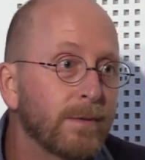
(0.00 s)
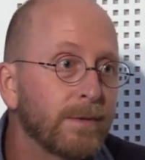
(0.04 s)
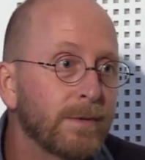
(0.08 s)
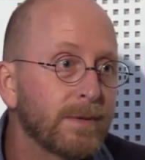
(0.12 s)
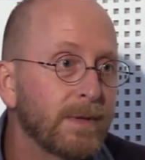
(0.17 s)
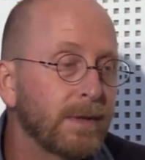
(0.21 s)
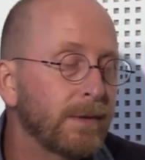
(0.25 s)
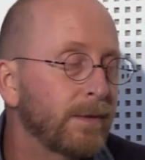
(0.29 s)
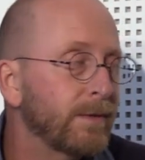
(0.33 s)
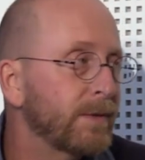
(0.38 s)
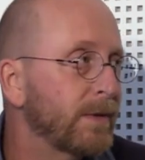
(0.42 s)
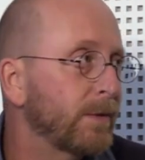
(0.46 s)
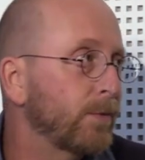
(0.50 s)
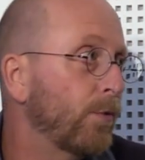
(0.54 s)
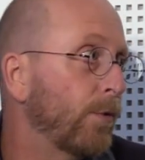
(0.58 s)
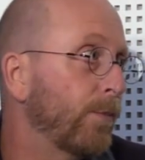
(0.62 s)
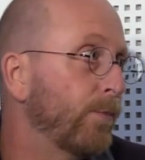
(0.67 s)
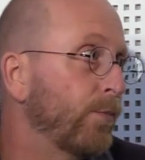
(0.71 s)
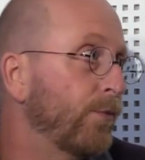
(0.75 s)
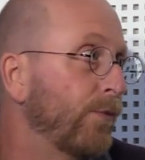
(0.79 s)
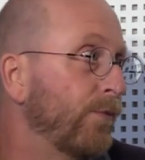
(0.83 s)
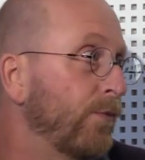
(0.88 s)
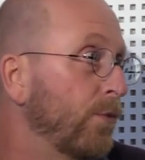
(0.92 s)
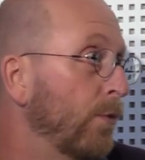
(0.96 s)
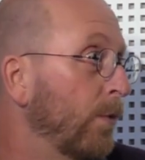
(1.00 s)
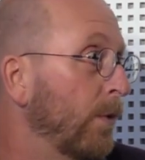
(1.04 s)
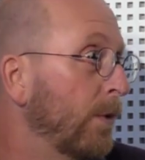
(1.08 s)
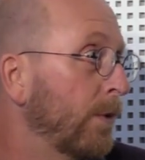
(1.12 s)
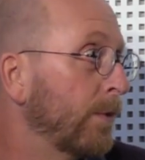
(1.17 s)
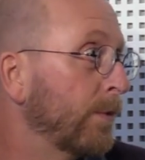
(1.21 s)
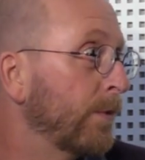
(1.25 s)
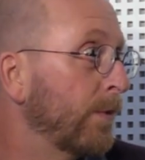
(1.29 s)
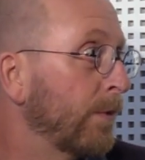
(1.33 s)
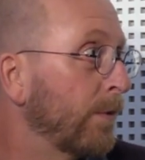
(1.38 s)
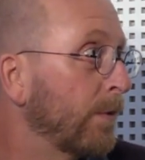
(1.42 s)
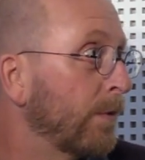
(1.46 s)
c'est encore plus
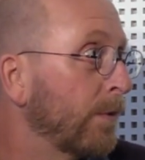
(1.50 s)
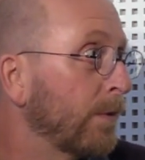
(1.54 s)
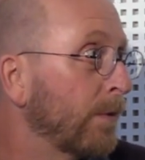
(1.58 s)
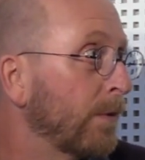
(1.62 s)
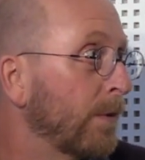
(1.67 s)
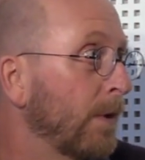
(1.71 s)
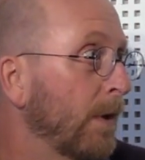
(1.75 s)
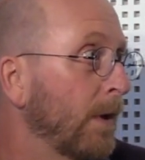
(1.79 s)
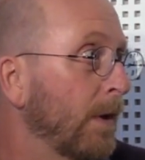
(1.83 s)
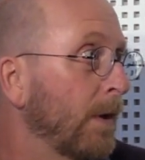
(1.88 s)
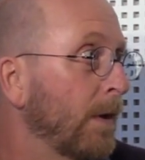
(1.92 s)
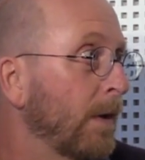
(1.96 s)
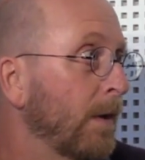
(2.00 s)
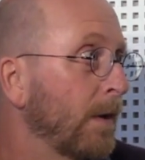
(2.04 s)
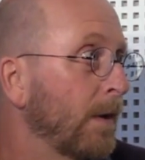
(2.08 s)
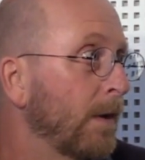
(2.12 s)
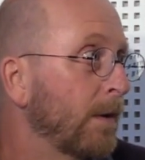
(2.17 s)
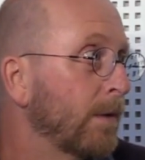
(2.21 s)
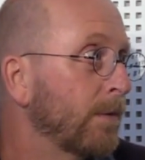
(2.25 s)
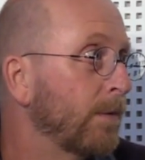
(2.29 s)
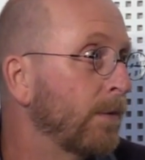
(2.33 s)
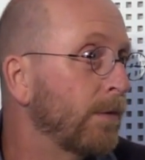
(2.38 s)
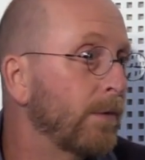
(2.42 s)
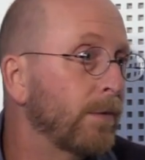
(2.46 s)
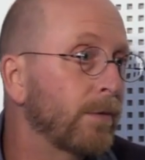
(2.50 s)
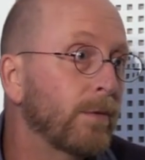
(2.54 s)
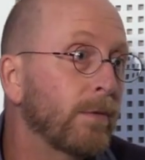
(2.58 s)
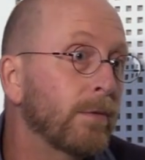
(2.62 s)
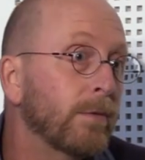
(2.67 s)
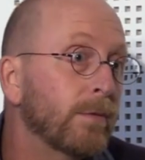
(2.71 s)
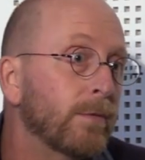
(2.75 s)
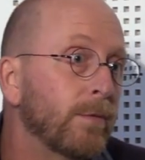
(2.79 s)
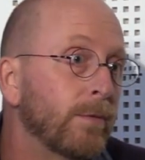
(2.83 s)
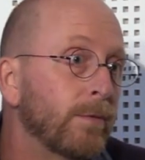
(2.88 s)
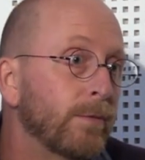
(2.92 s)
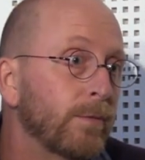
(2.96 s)
violent que
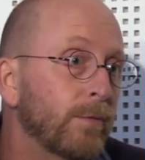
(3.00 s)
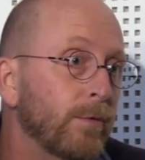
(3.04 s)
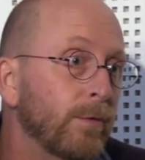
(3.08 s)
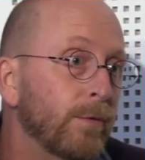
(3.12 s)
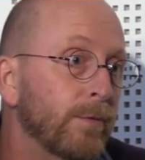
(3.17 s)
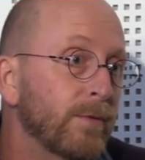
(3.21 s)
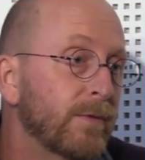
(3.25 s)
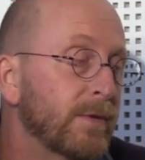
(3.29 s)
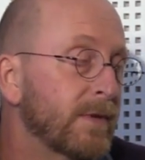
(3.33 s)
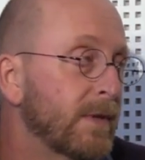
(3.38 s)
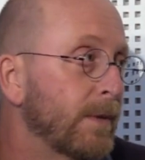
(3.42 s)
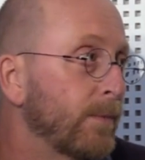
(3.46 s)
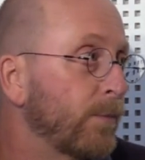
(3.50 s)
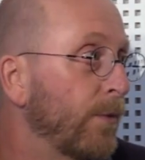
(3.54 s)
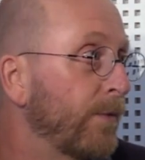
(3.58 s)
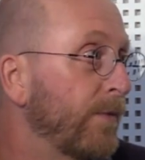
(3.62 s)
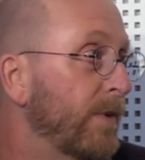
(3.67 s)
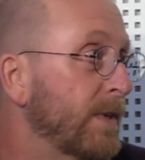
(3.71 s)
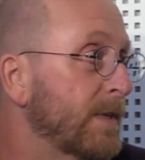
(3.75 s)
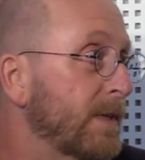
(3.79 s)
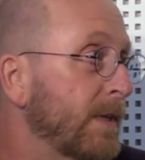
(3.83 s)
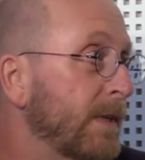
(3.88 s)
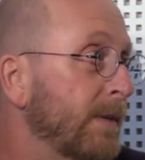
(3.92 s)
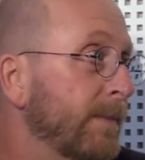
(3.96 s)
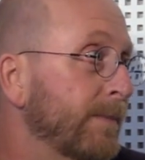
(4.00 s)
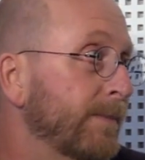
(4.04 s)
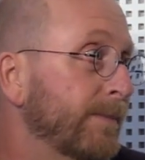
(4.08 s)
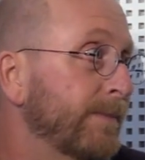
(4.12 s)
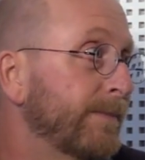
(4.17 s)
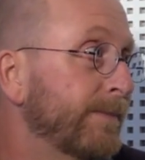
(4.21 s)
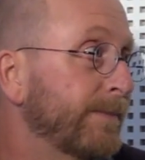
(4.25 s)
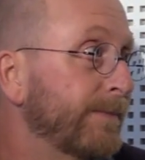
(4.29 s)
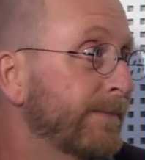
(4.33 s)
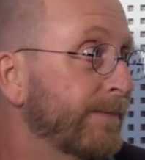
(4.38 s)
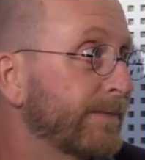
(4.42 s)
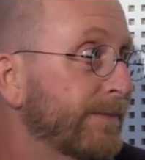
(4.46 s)
qu'une simple fessée. Et,
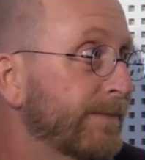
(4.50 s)
et n'a